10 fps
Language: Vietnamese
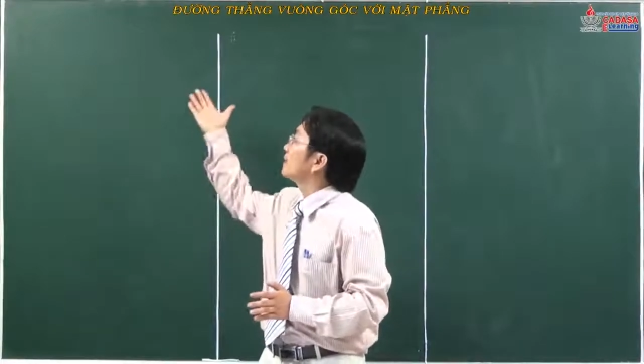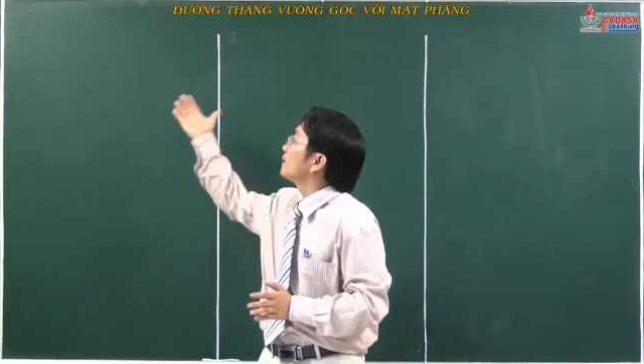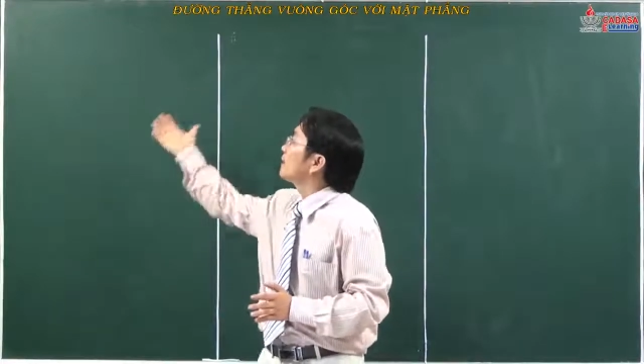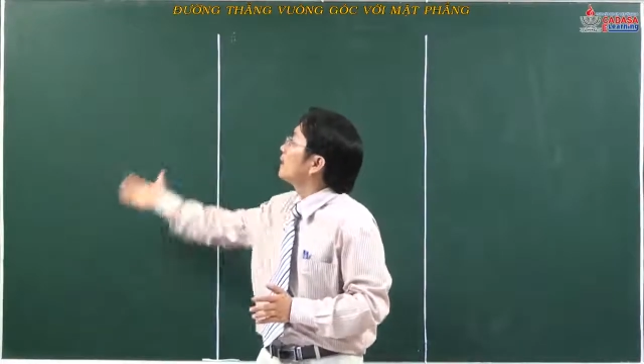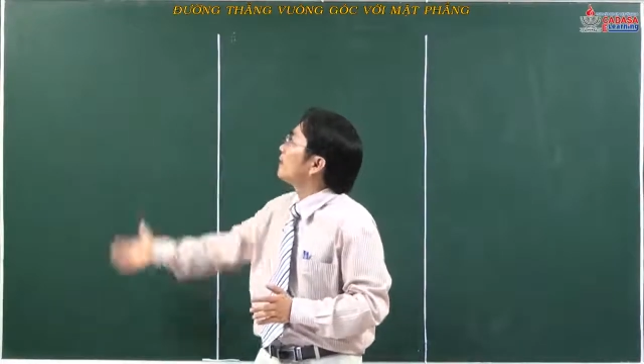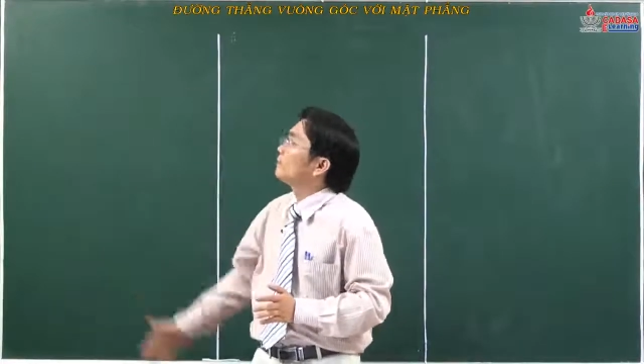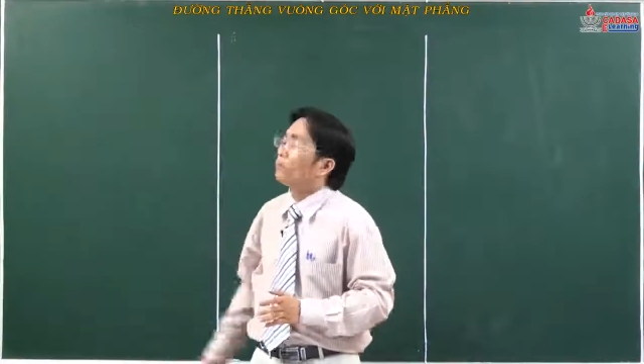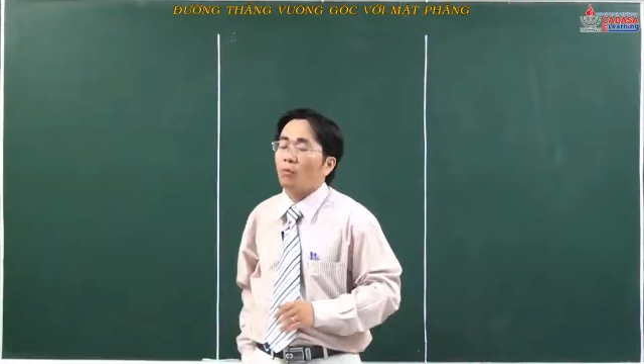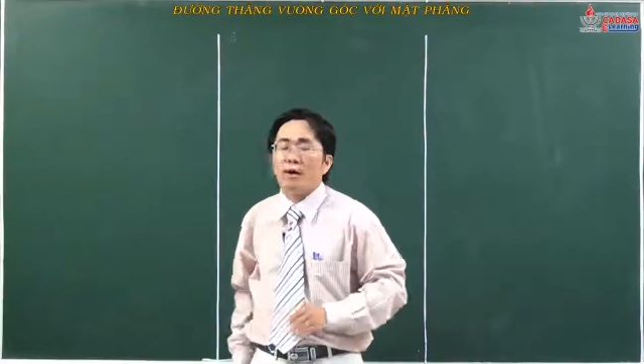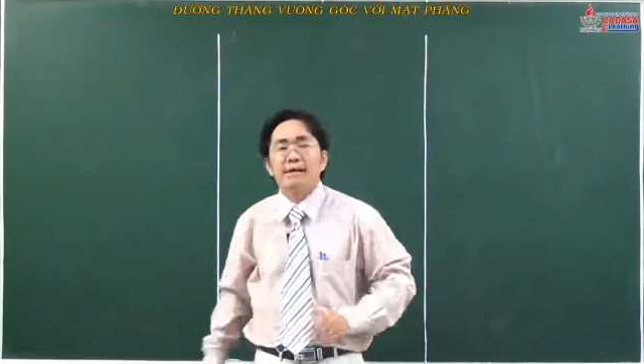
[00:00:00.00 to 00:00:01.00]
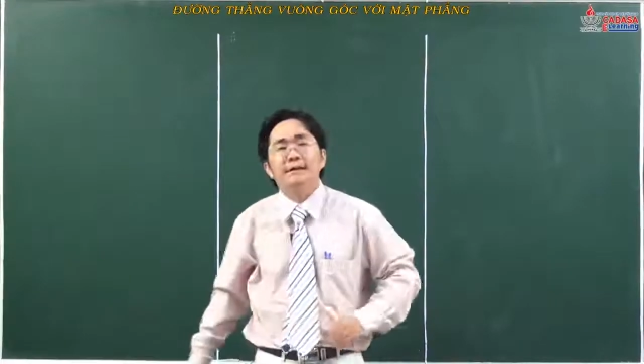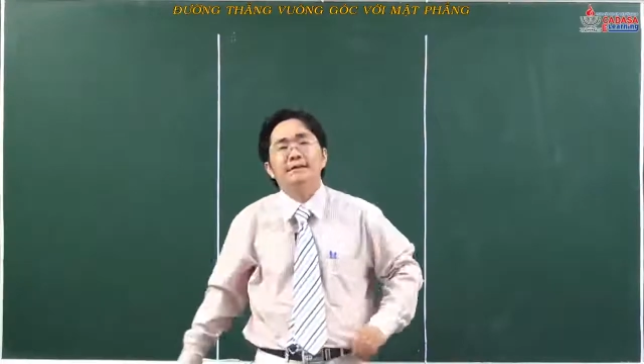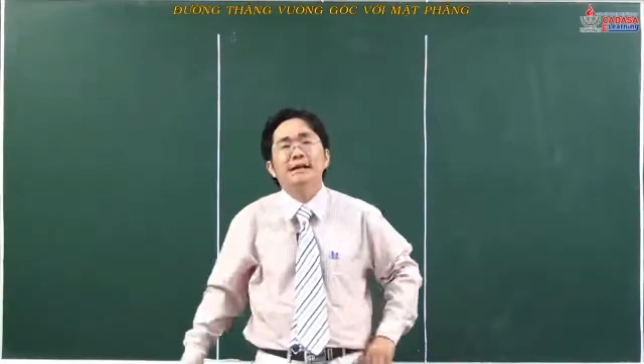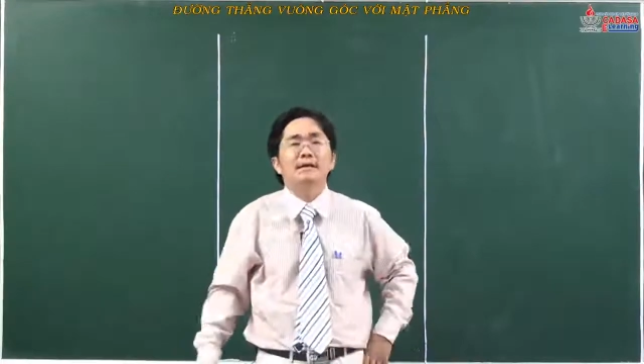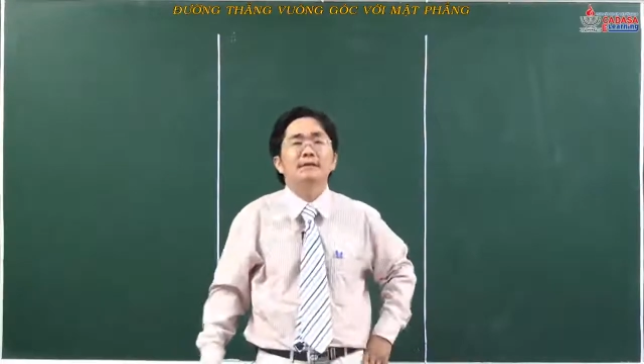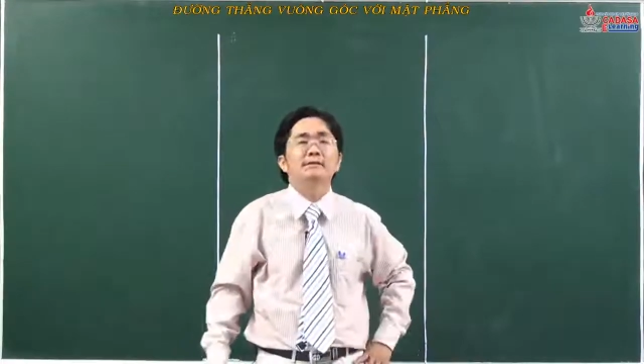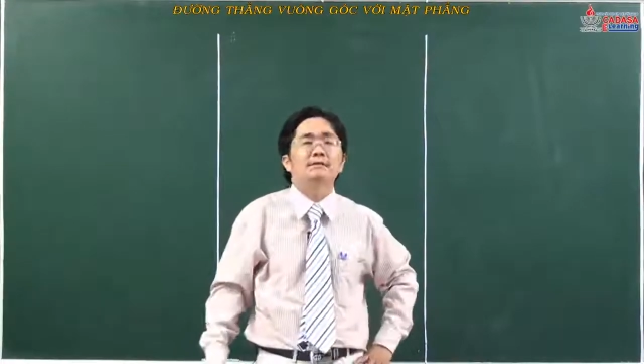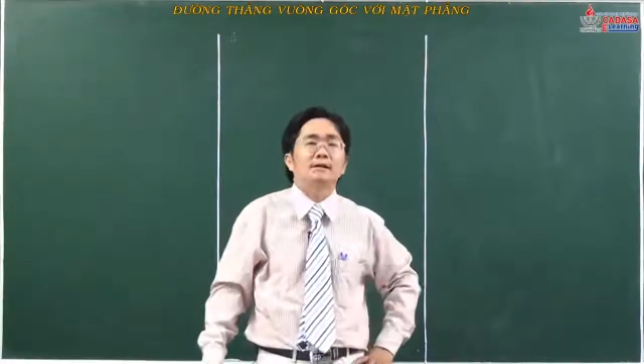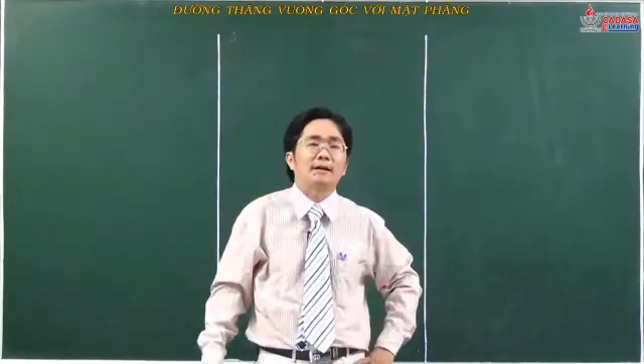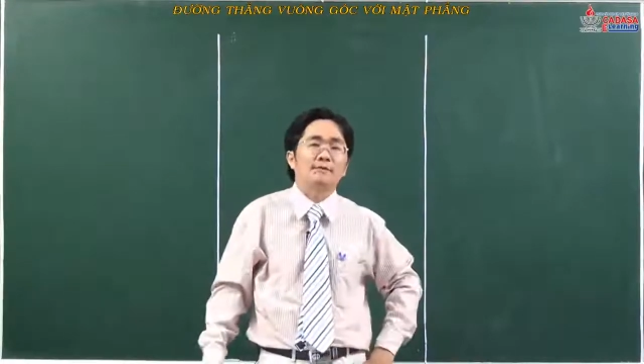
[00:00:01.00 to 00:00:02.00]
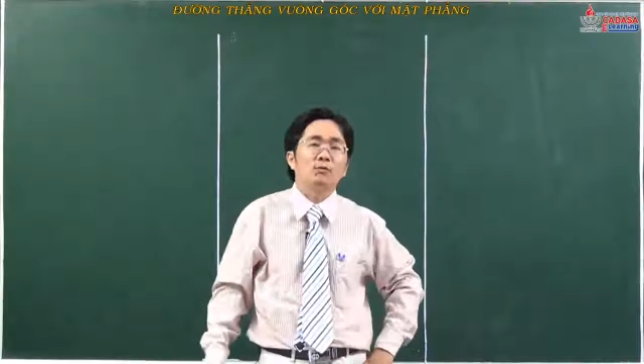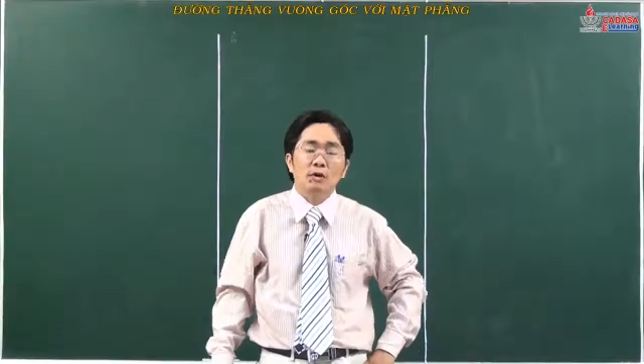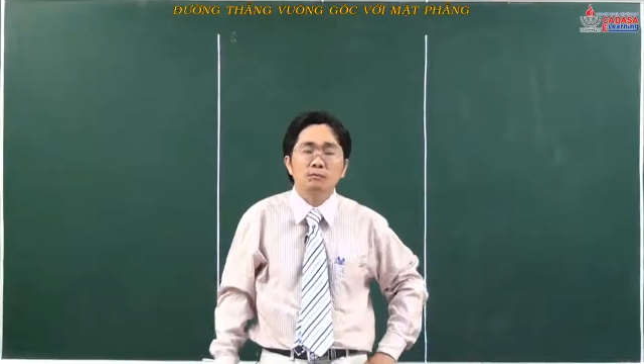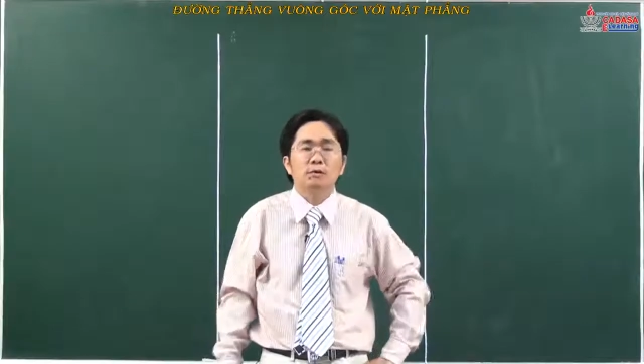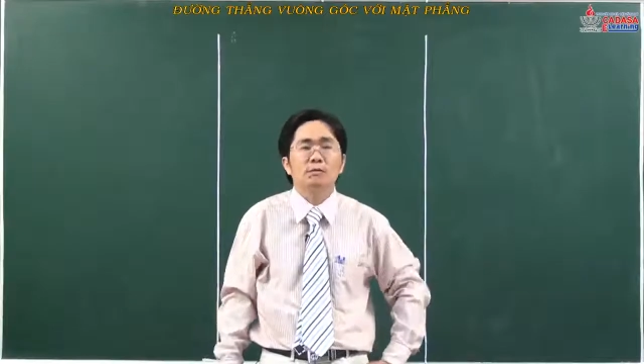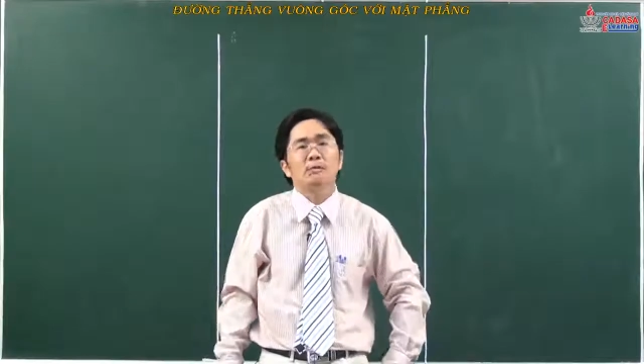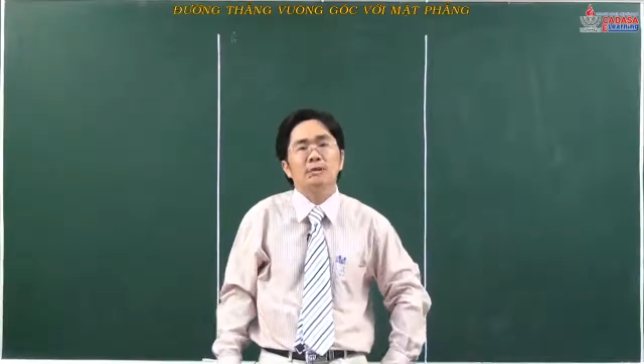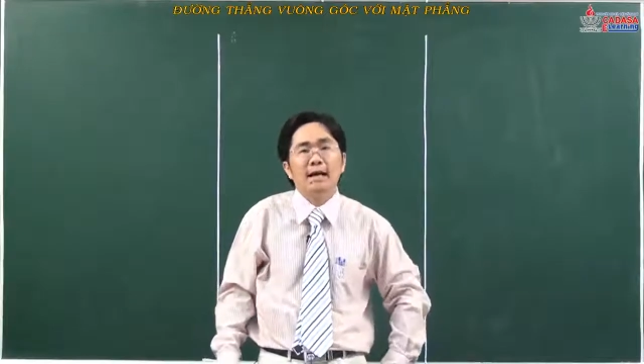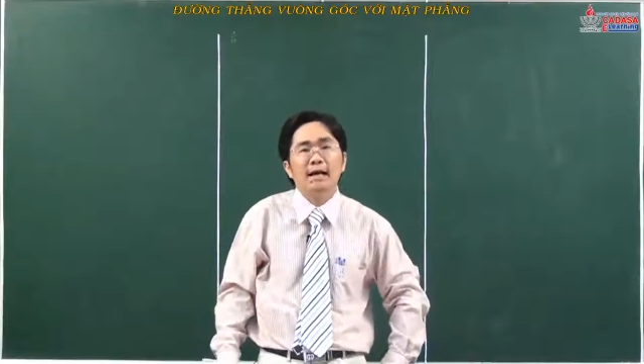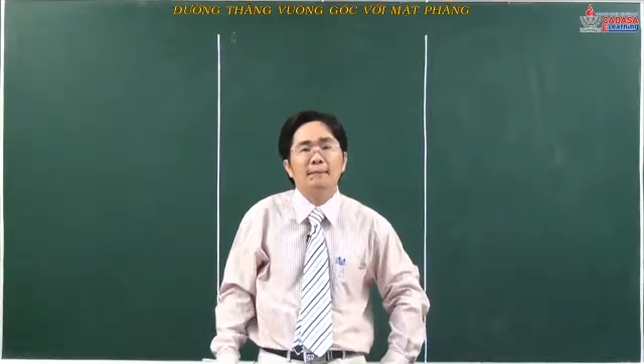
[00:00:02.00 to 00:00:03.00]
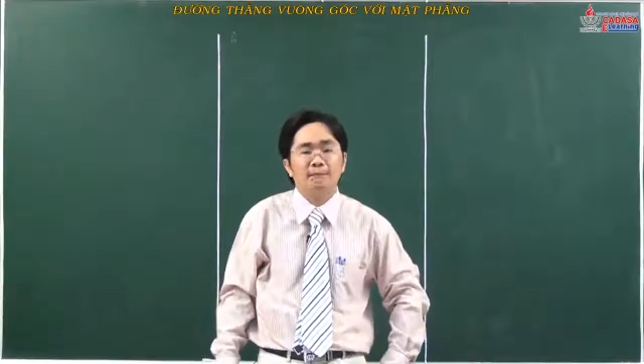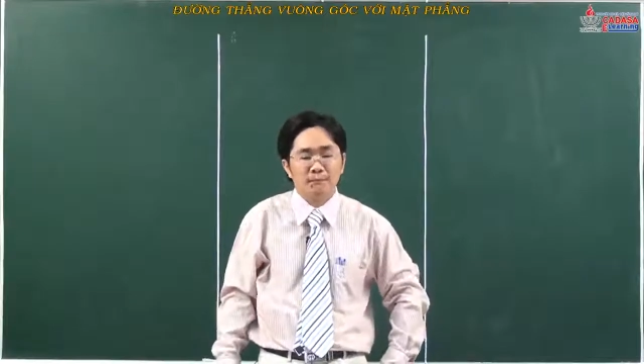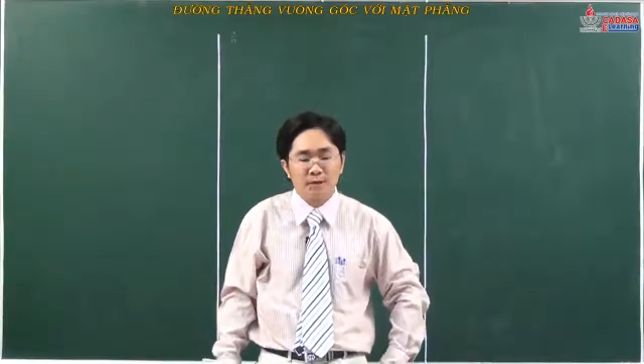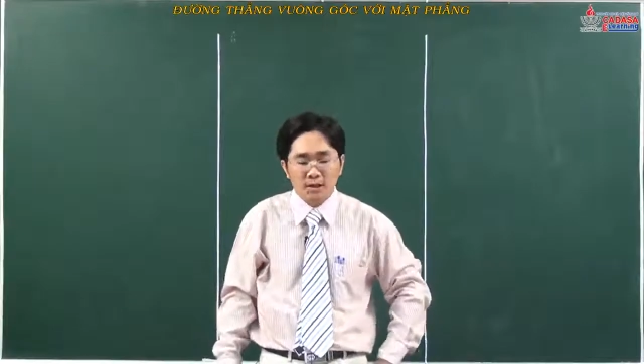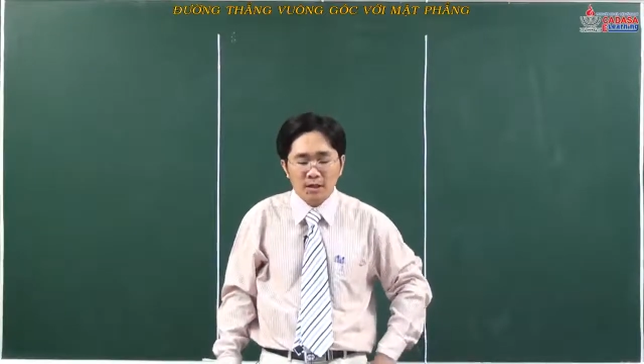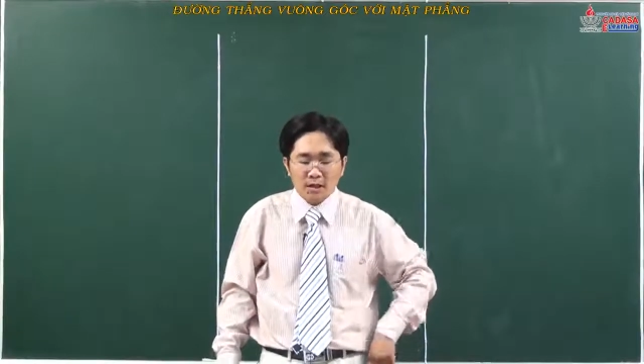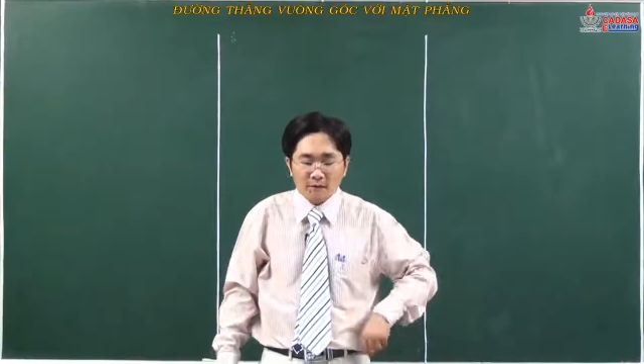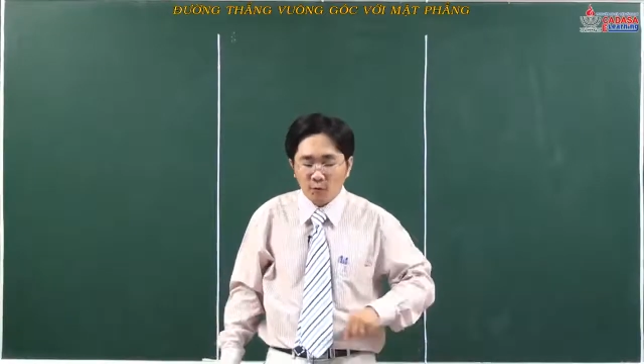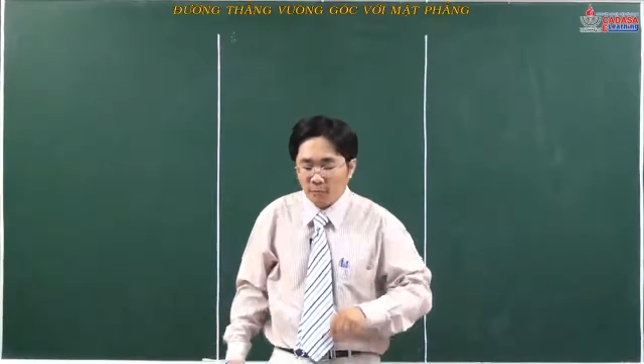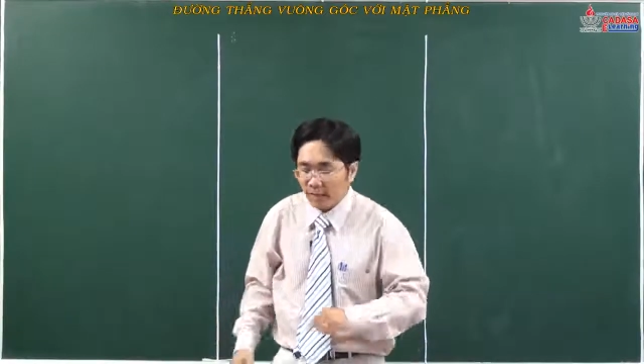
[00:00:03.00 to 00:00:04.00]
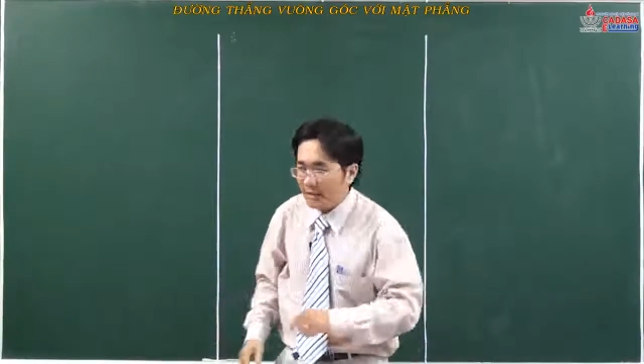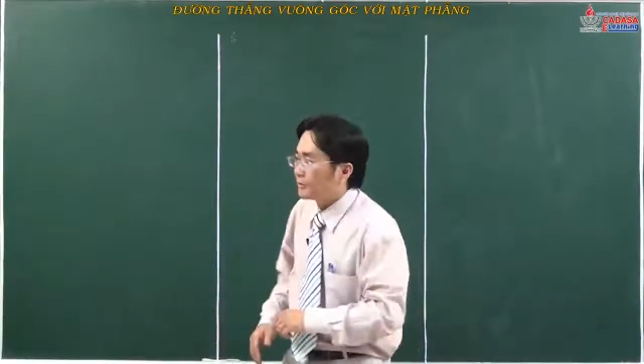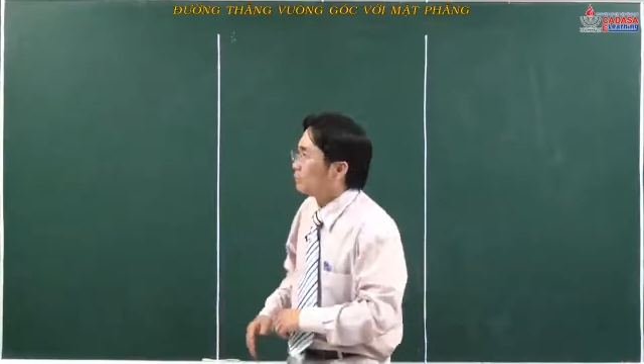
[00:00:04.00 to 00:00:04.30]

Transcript: à, quan hệ giữa hai đường thẳng vuông góc trong không gian và hôm nay chúng